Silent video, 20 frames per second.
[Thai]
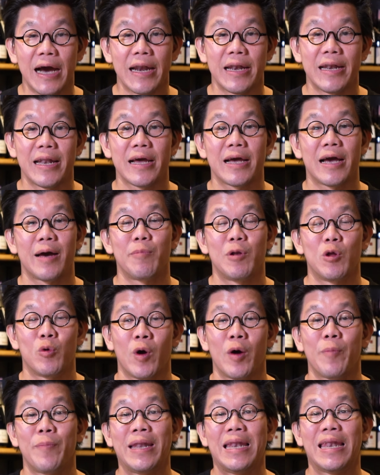อนนะครับหรือ
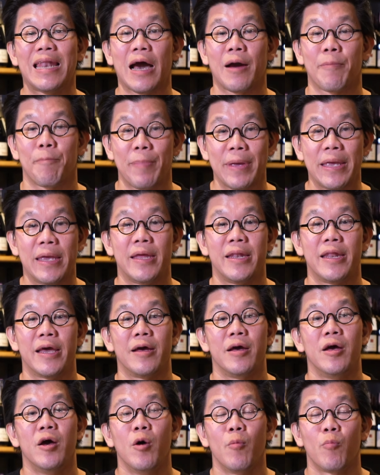ว่าเป็นหลักปีเนี่ย